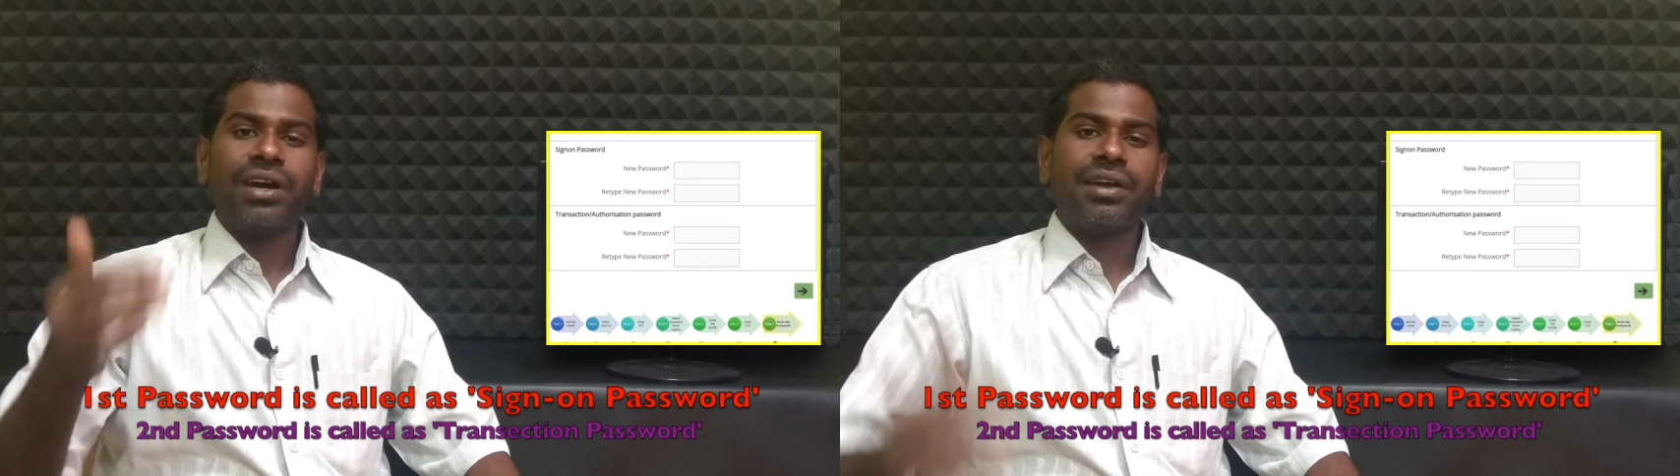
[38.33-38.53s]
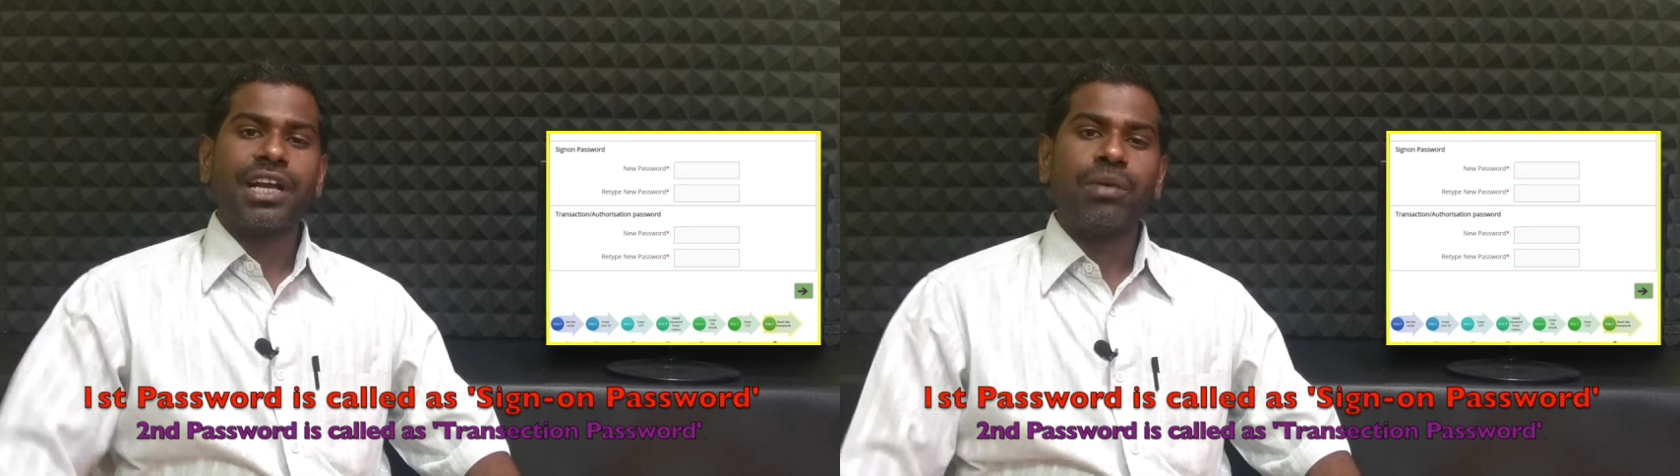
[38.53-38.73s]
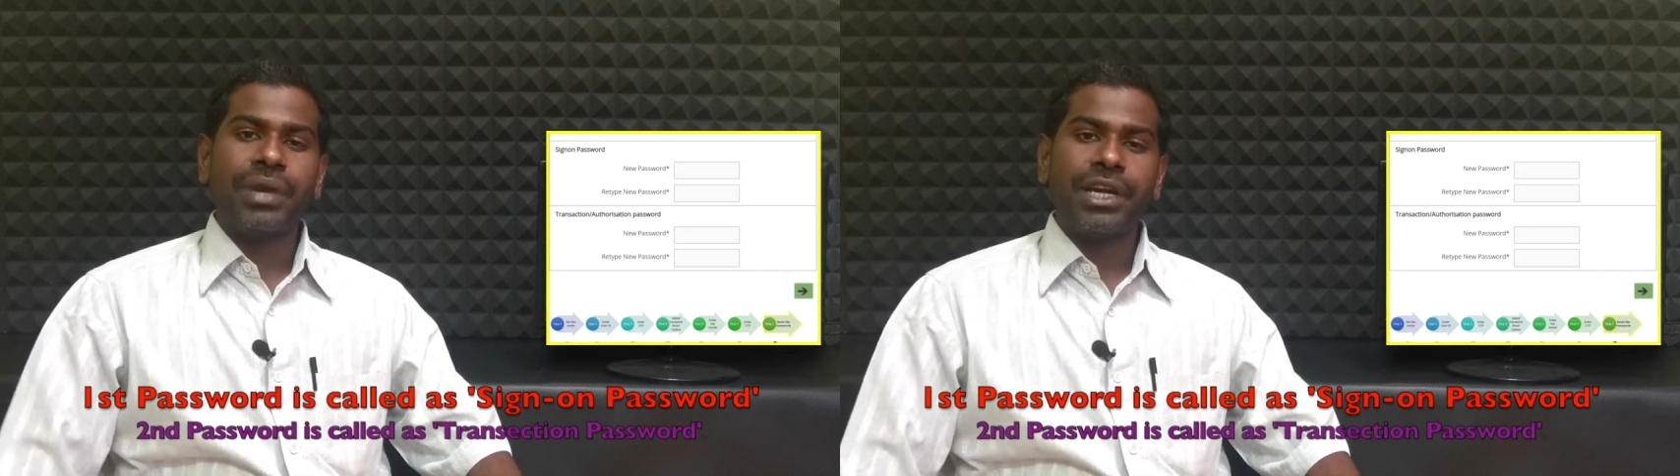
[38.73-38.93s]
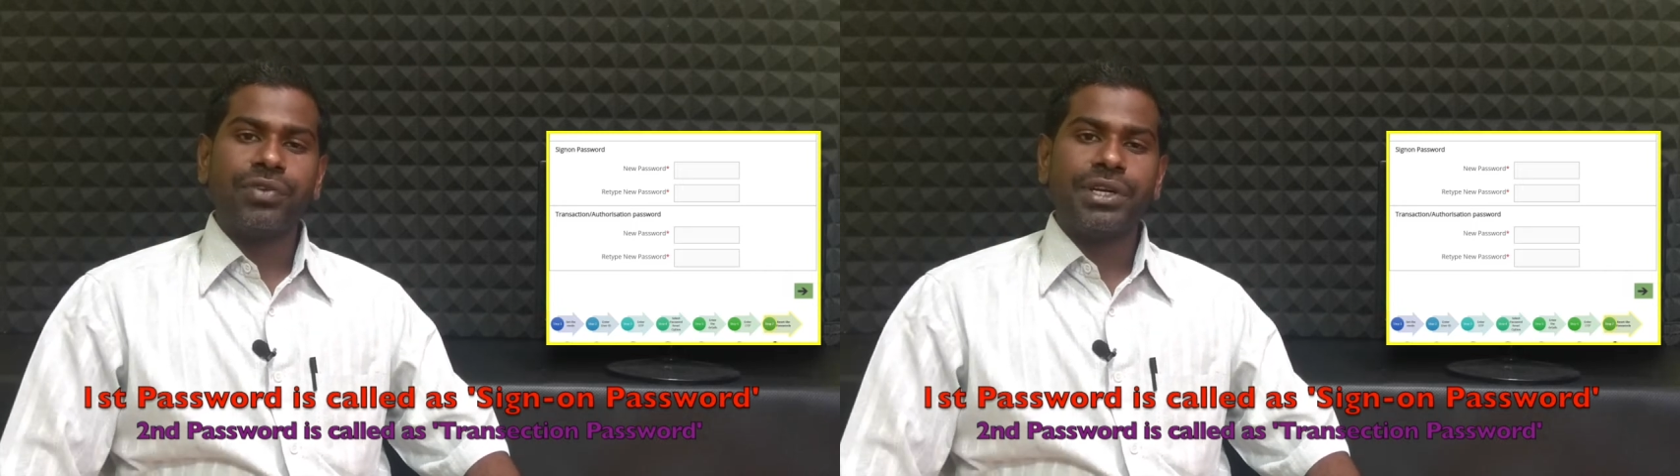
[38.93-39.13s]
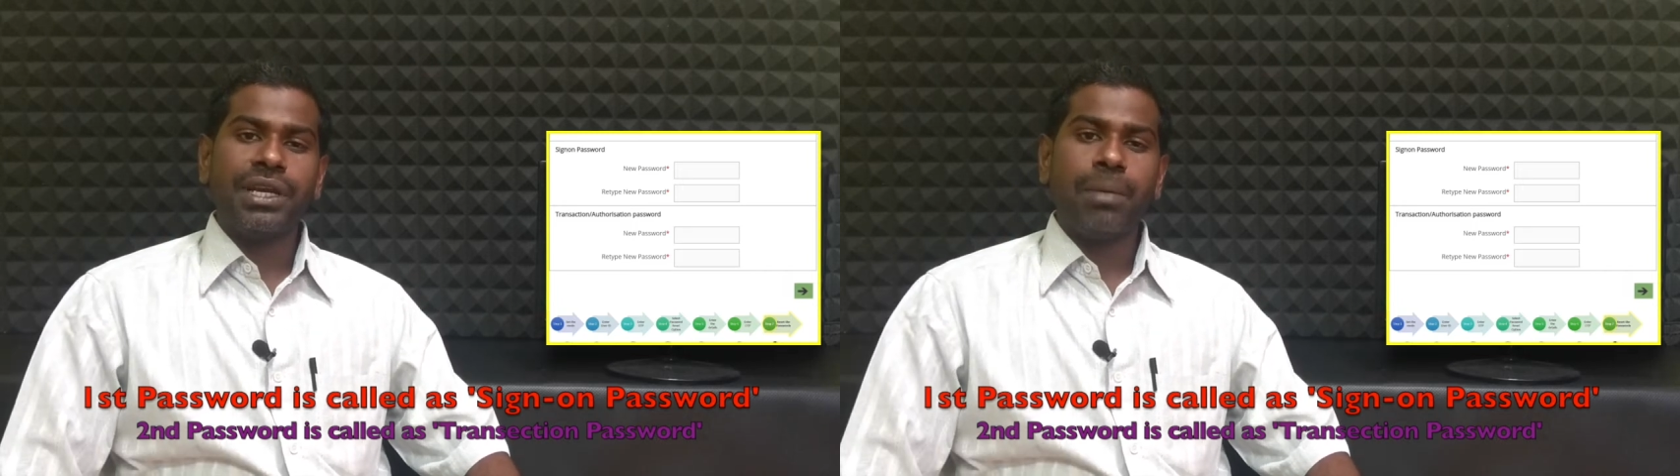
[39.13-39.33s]

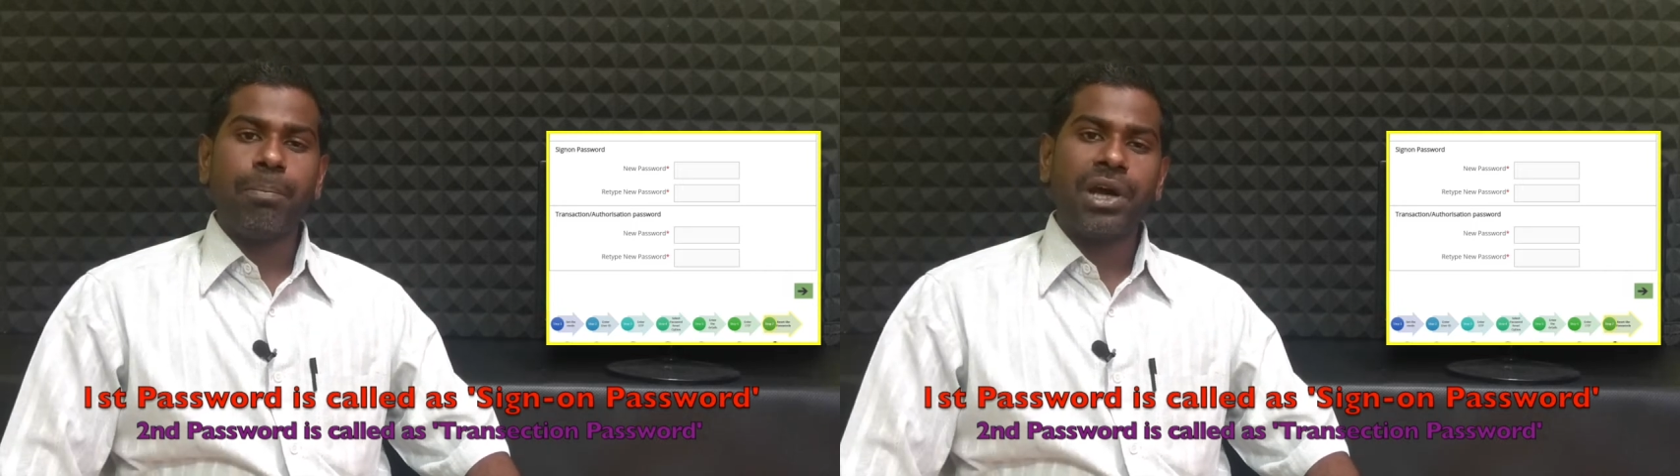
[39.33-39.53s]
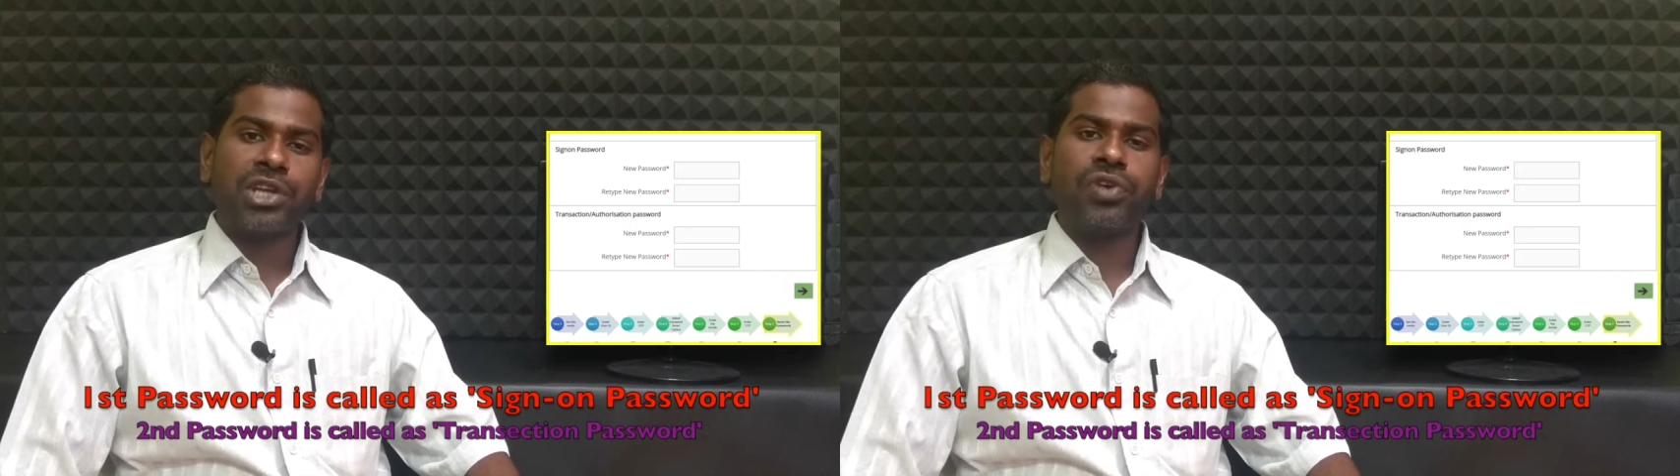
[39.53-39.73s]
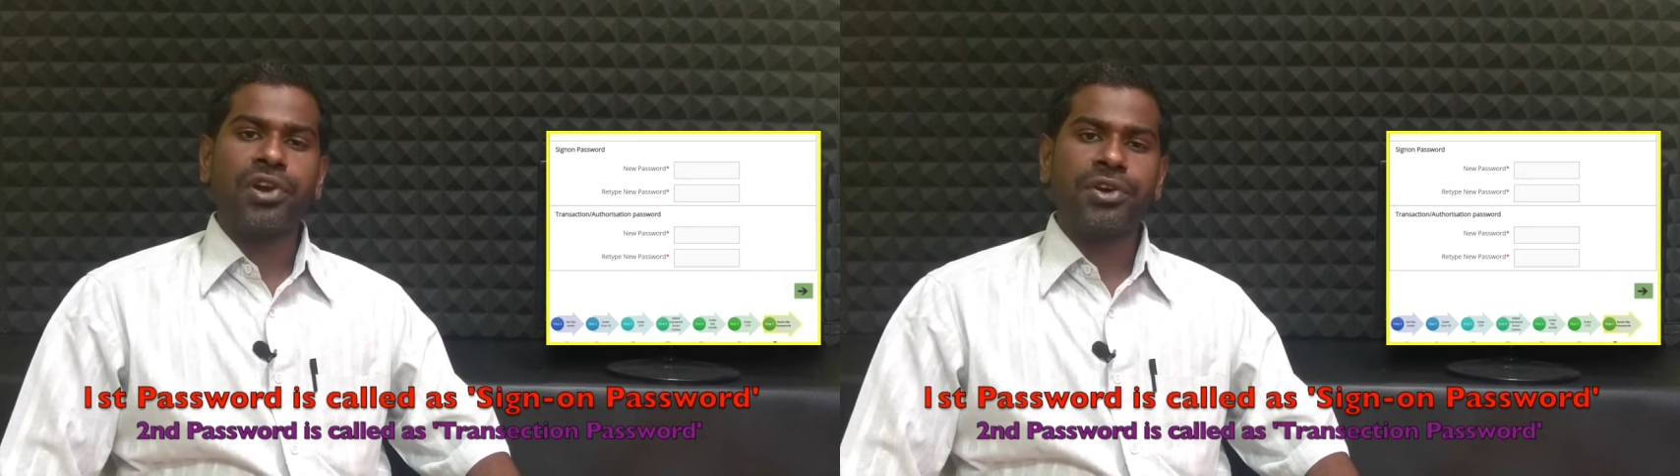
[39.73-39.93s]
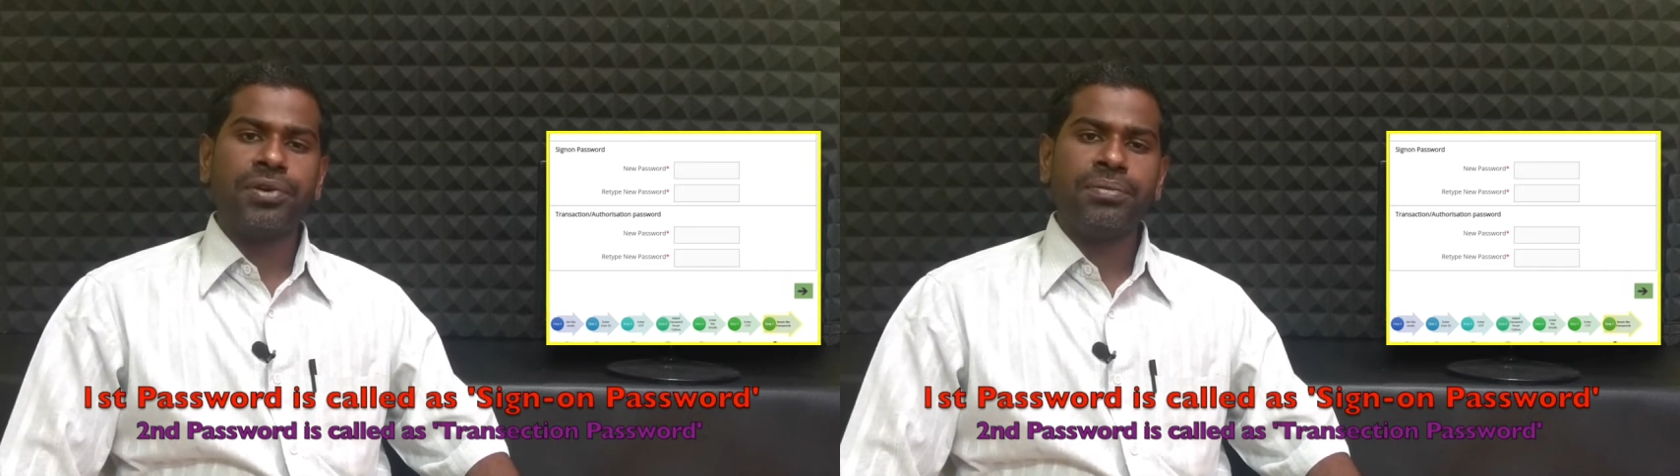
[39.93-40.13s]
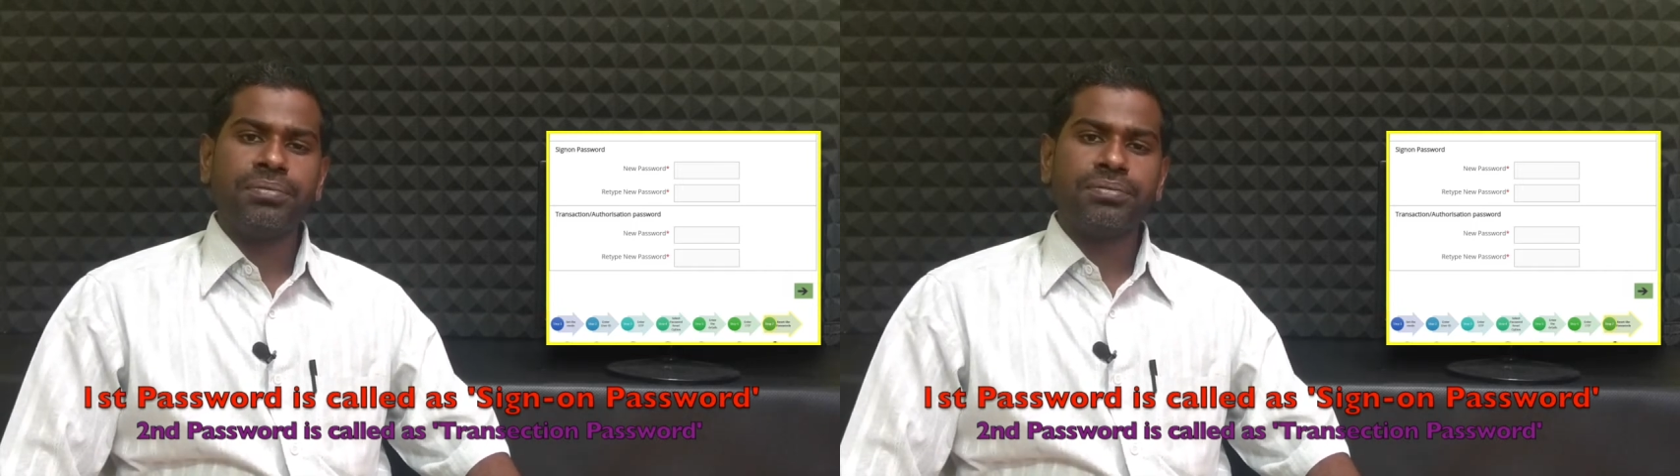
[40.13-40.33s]
రకమైనటువంటి పాస్వర్డ్ను